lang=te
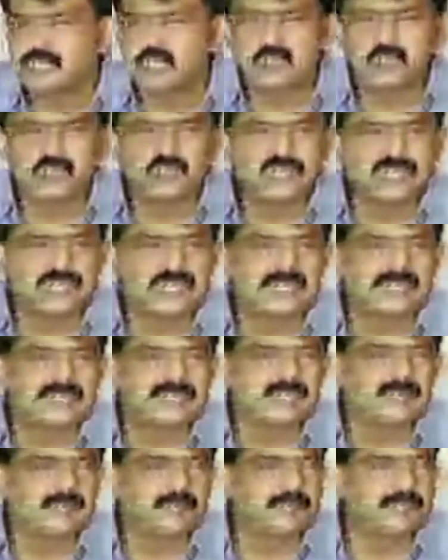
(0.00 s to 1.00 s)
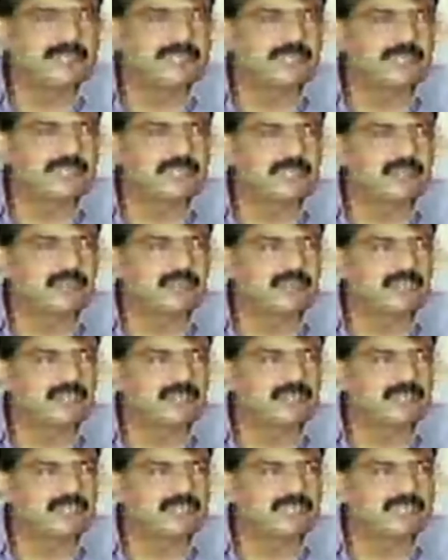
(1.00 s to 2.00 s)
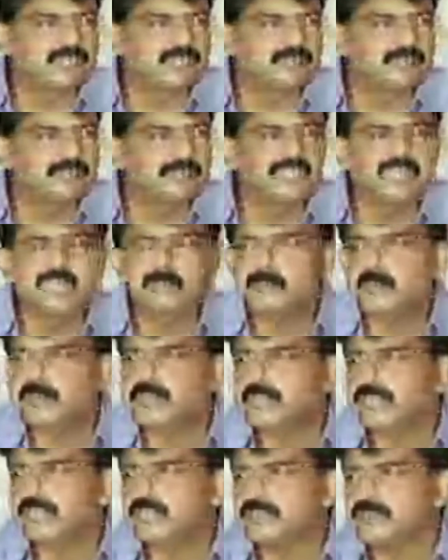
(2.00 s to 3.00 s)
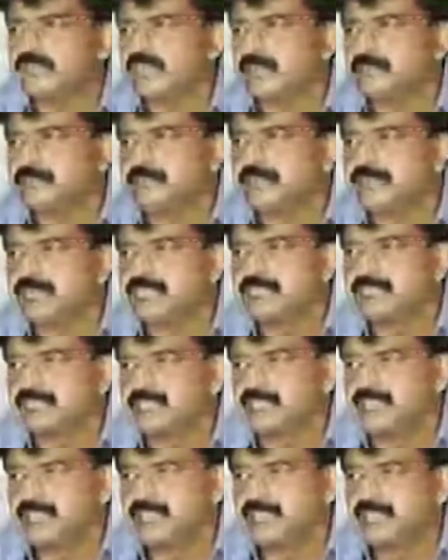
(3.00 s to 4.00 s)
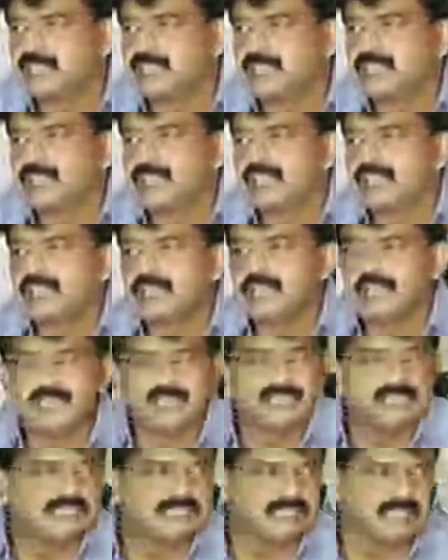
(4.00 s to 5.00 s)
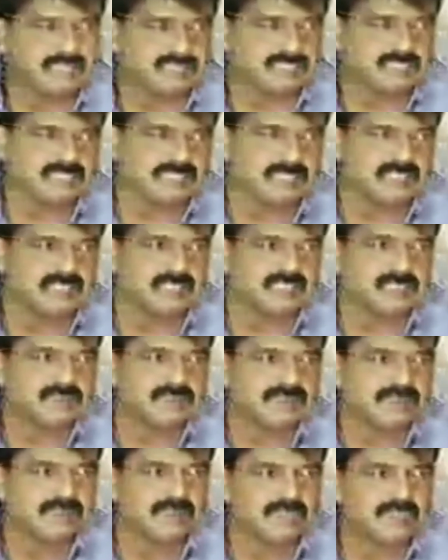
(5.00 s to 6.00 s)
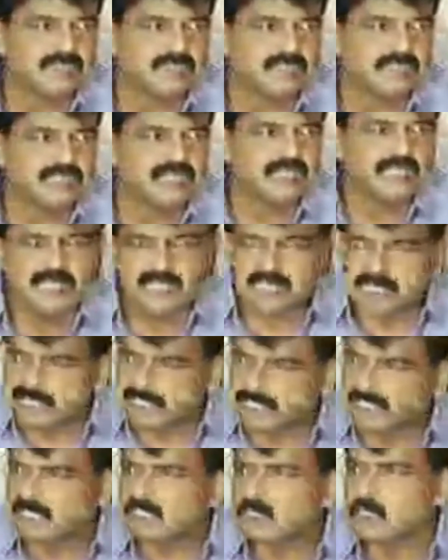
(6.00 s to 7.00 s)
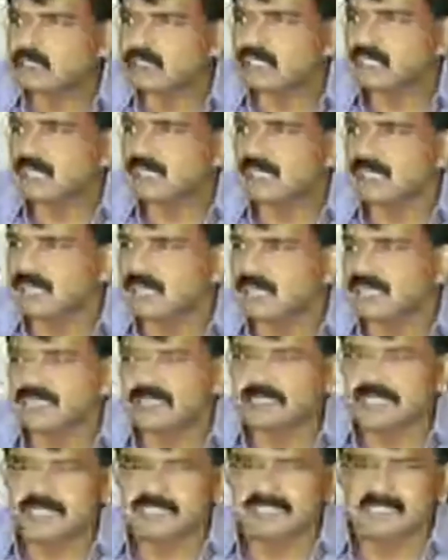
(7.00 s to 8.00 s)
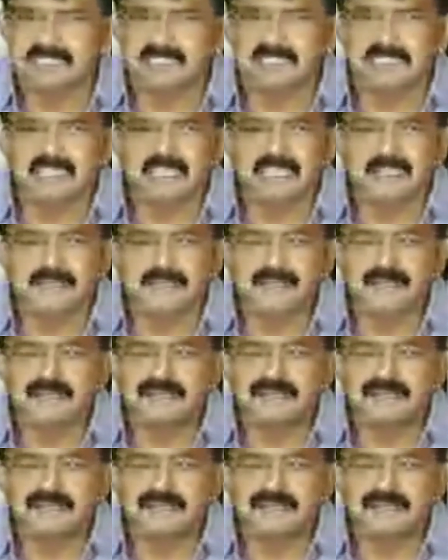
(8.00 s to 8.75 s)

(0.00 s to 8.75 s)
అశోక్ లేలాండ్ కంపెనీ దగ్గర ఉన్నటువంటి మిగిలిపోయినటువంటి బిఎస్ త్రీ లారీ ఛాసిస్ని ఇంజన్లతో సహా లారీ ఛాసిస్ని